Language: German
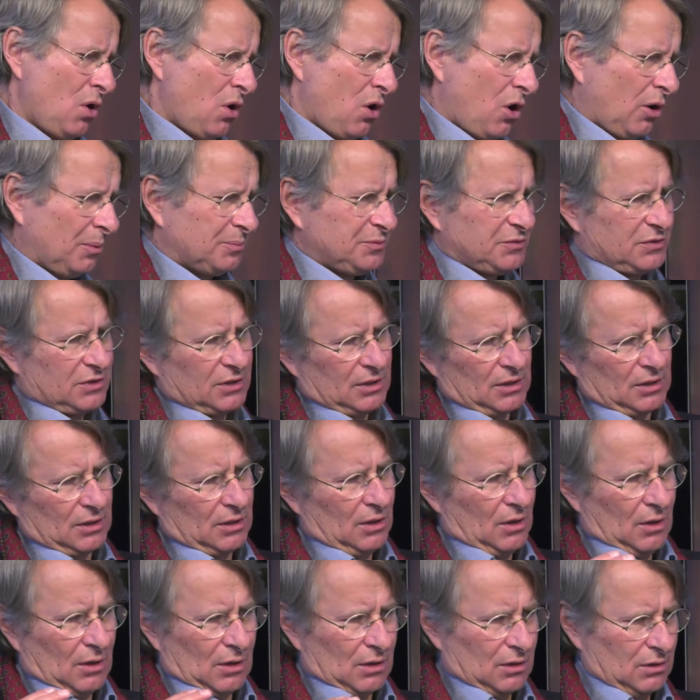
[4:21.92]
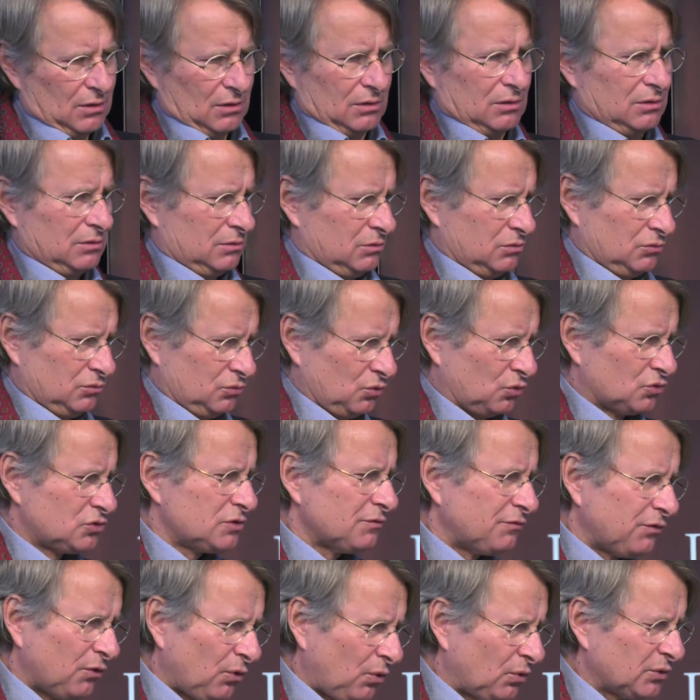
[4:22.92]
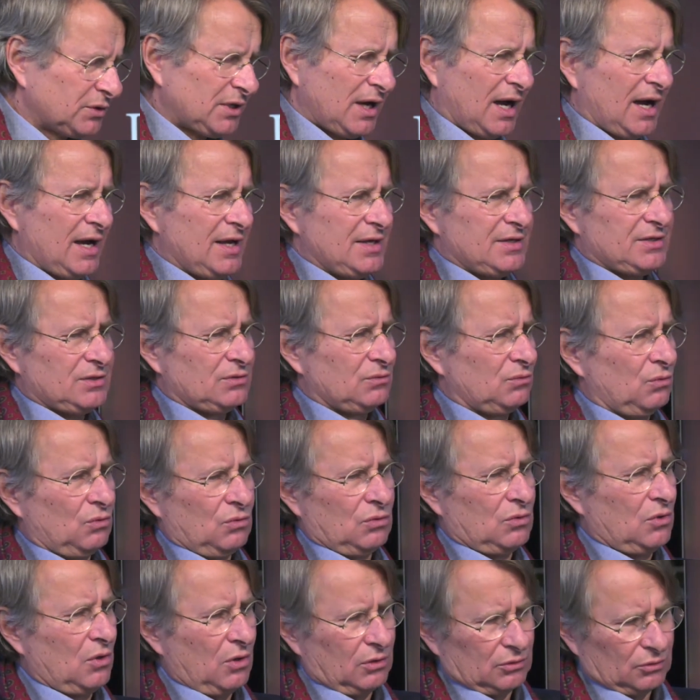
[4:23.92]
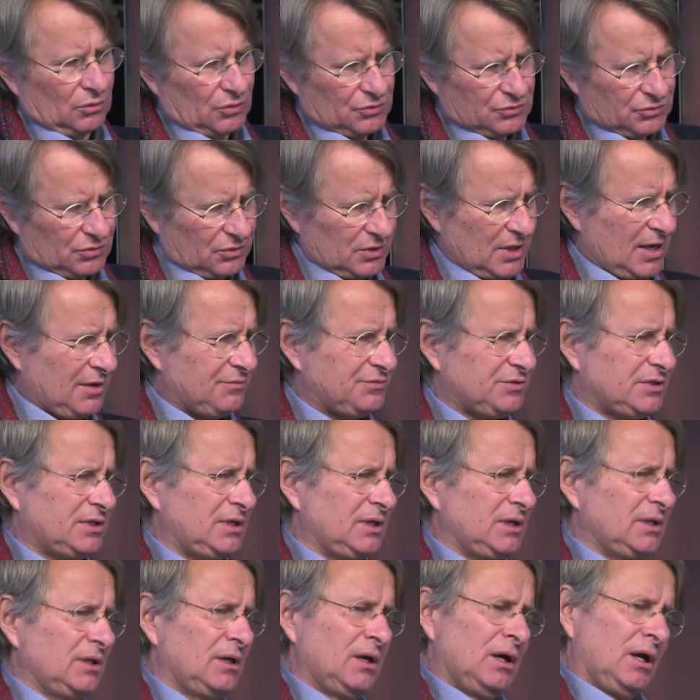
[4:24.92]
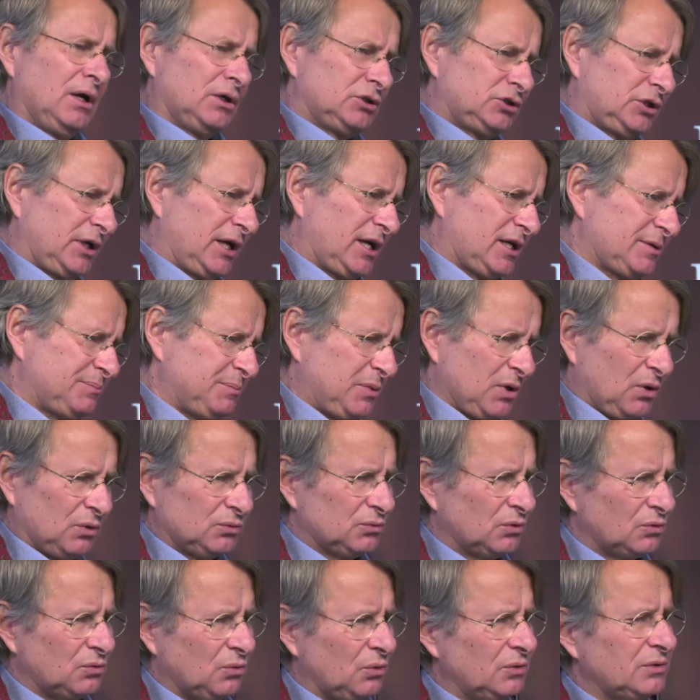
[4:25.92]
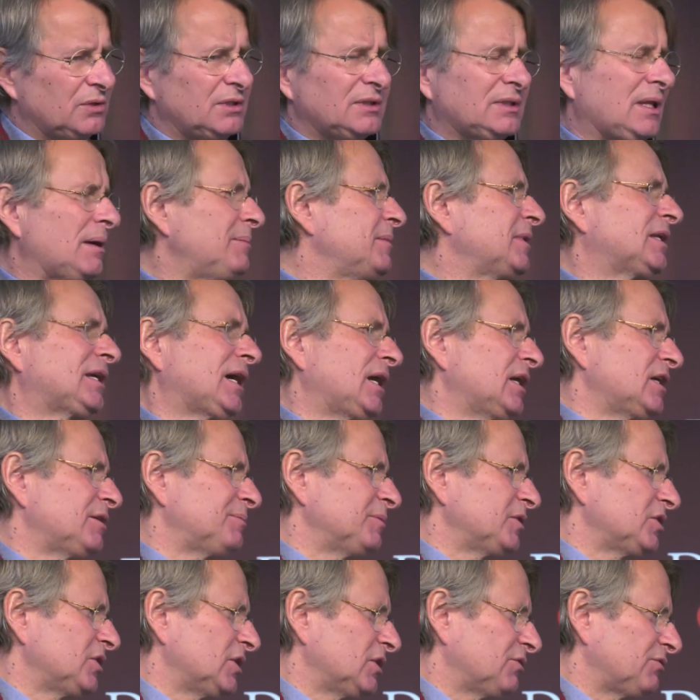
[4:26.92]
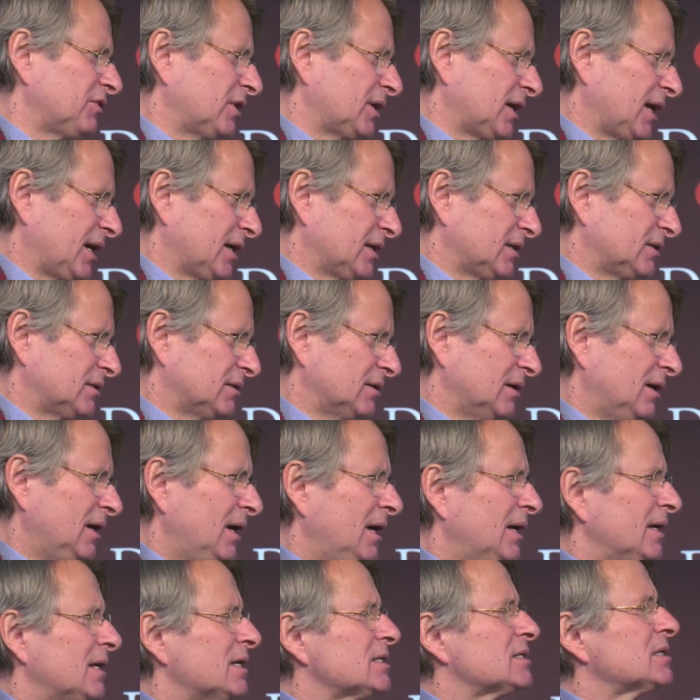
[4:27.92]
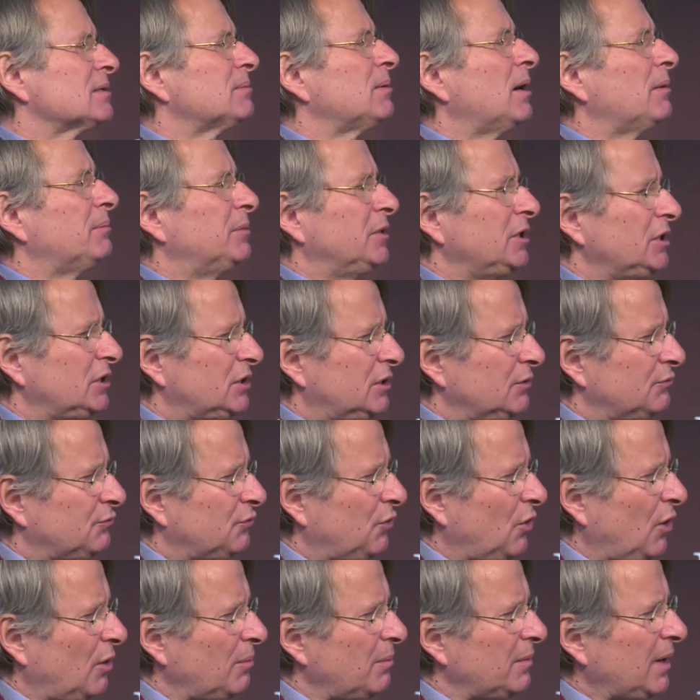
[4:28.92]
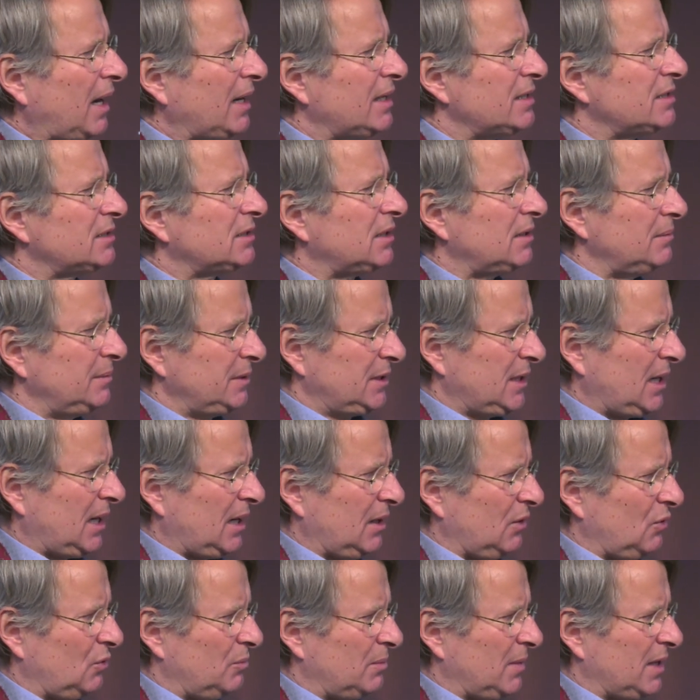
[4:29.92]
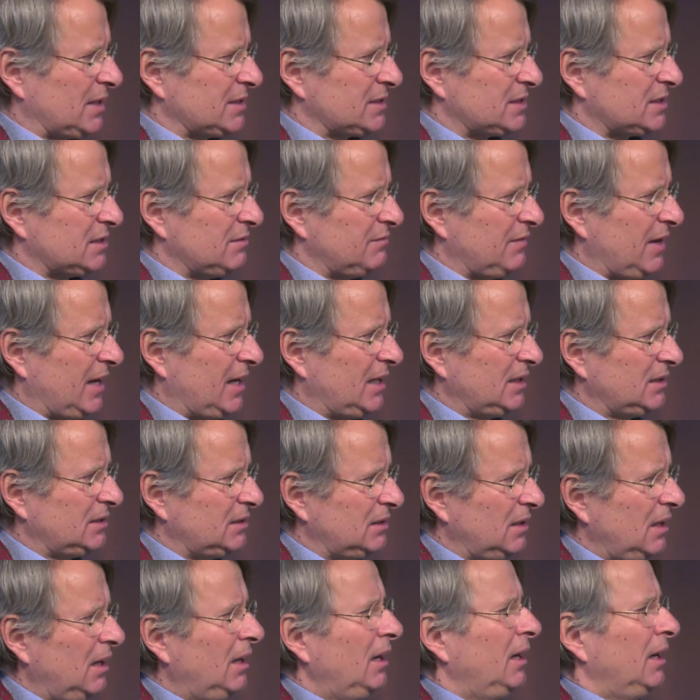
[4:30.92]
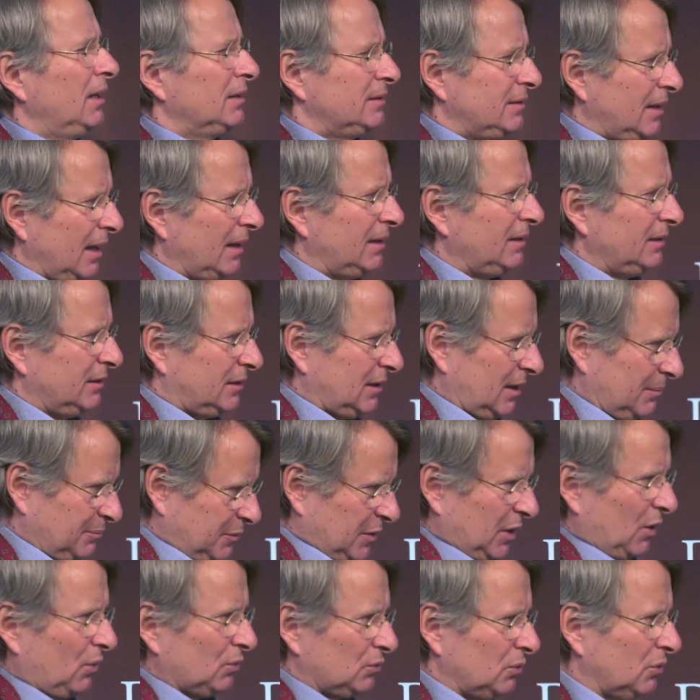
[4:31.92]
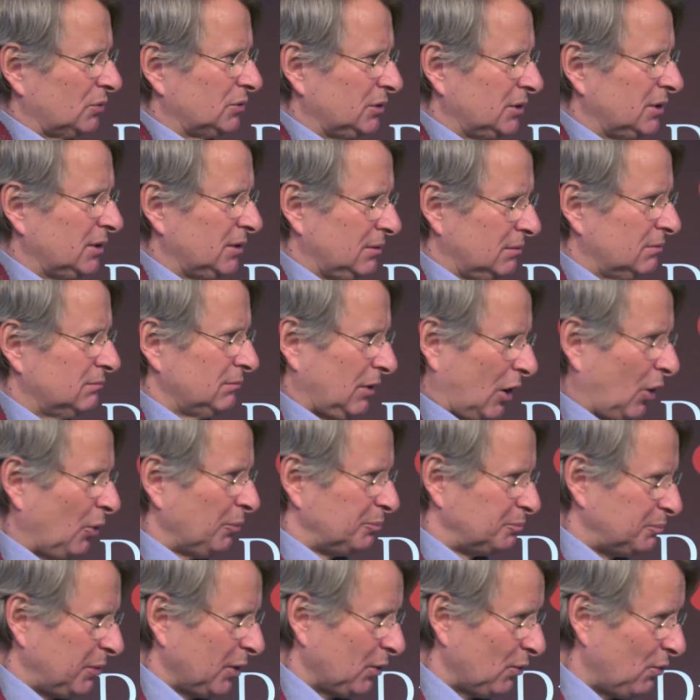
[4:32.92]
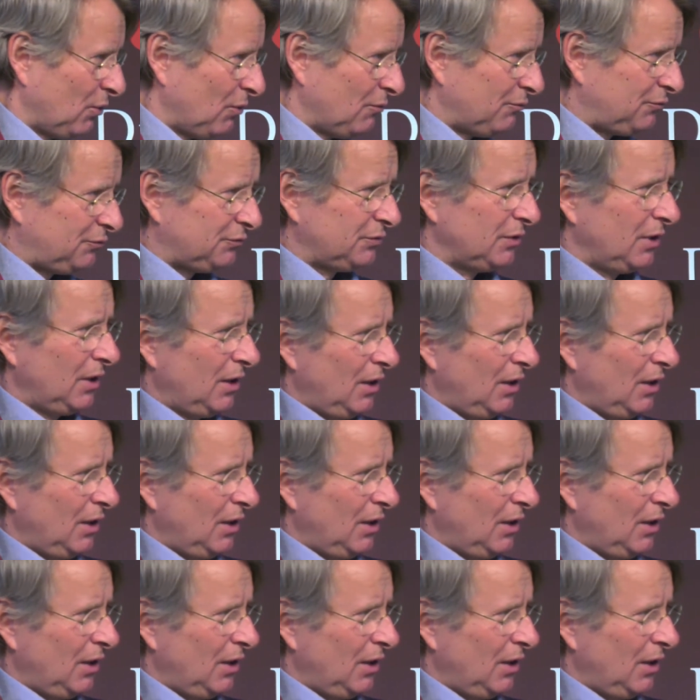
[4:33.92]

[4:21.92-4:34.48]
ob sie äh, Josef Roth heißen oder Dostoevsky, Shakespeare und und und. Damit kann ich mich nicht vergleichen. Deshalb habe ich die Form eines Kriminalromans gewählt, denn ich habe ja auch noch einen Hauptberuf